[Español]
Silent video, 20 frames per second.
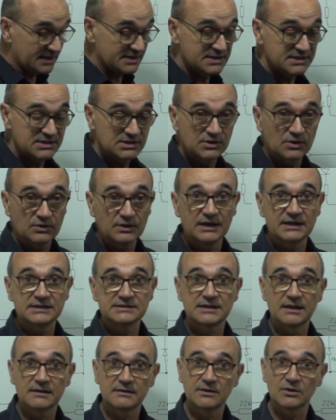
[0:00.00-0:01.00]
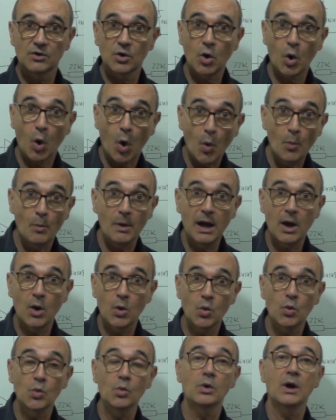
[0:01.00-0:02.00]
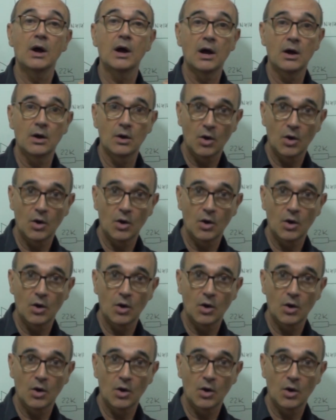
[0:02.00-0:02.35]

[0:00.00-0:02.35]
resistor, es de 0,1